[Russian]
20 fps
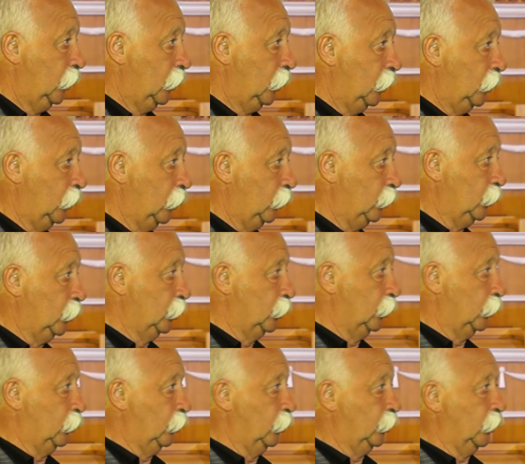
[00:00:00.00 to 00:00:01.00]
Когда я услышал
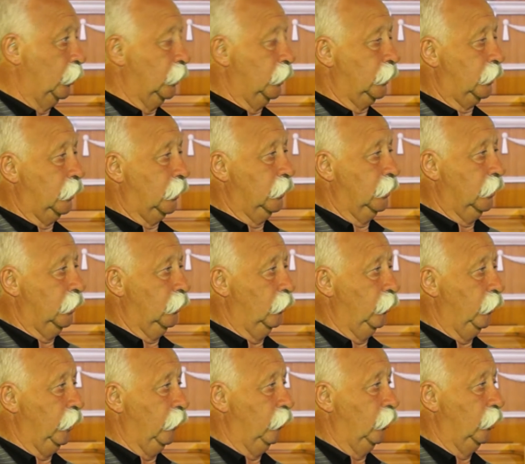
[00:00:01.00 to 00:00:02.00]
то, что она сказала, у
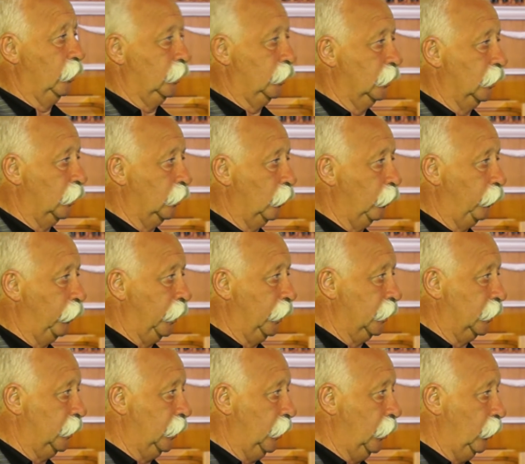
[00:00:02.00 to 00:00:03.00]
меня волосы на лоб
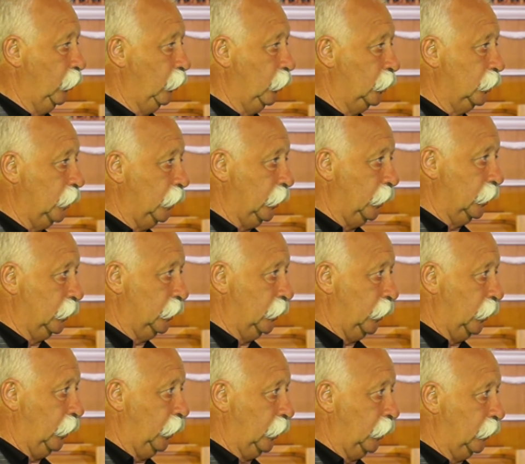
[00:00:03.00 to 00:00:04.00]
полезли. Я ее не знать не
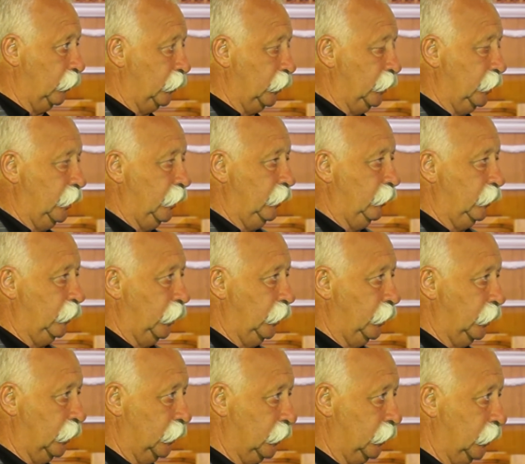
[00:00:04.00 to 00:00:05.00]
знаю, я никогда в жизни с ней не
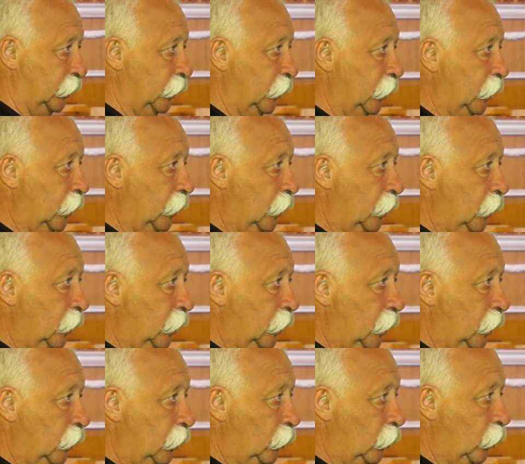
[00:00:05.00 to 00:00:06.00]
встречался.
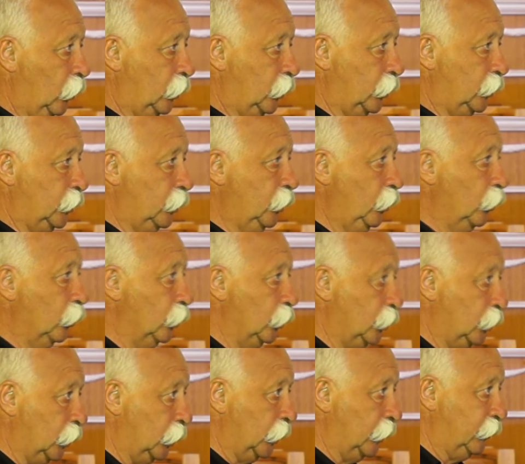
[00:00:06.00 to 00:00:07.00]
Но это с нее
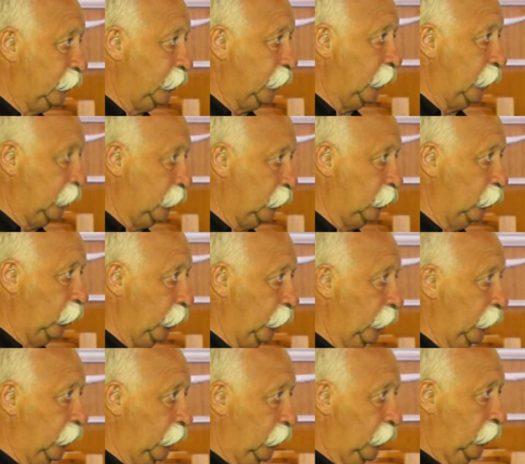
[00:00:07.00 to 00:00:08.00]
началась вся
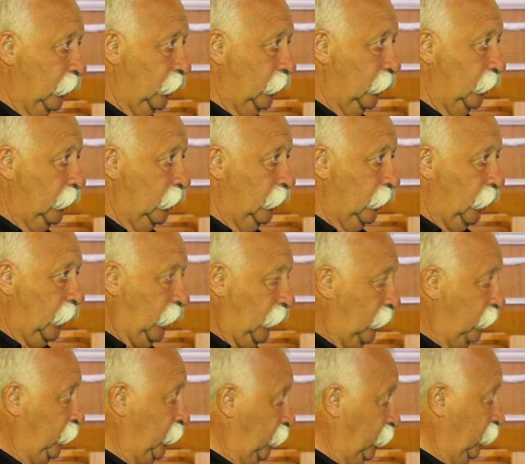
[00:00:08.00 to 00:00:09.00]
история. Она
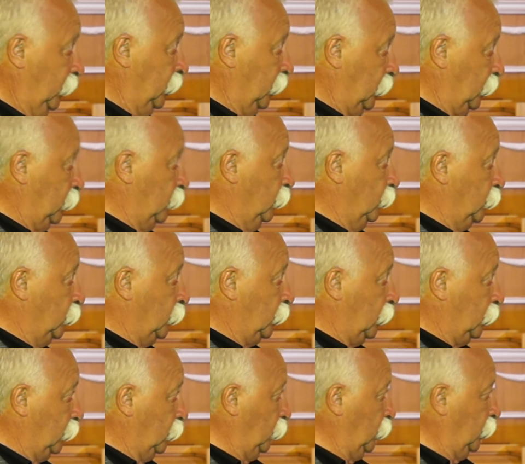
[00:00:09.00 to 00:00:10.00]
объявила о том, что
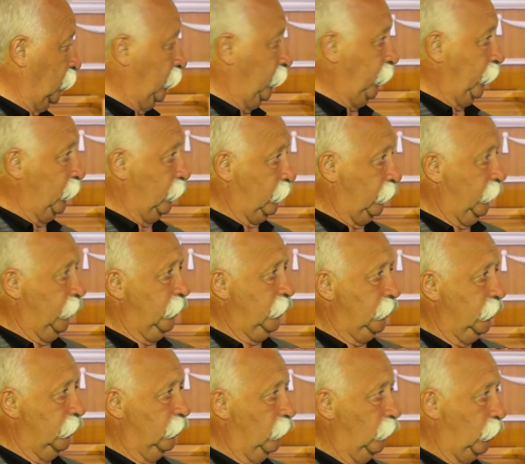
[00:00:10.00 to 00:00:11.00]
как только она придет к
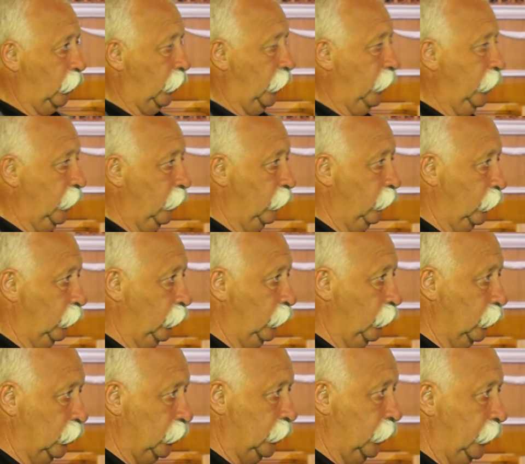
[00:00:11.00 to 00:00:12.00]
власти, на Украине будут
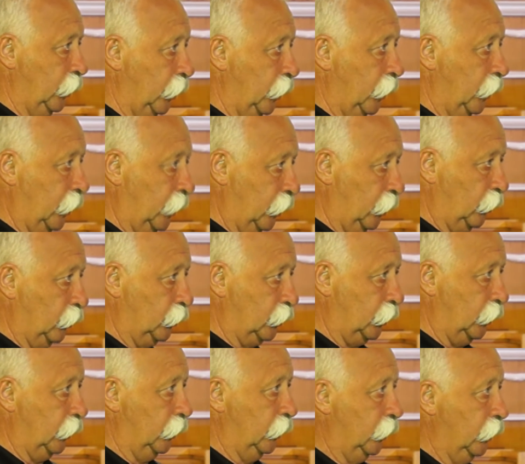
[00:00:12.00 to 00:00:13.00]
концлагеря для
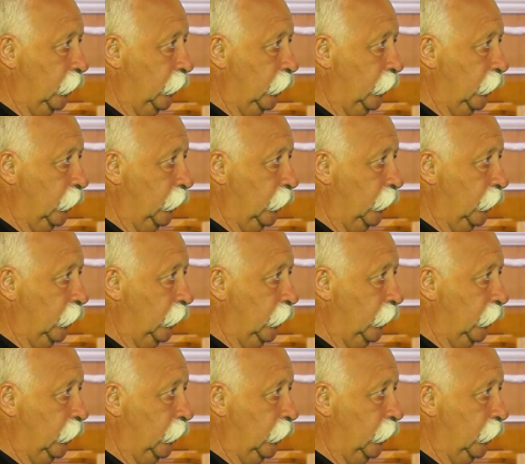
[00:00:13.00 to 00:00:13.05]
русских.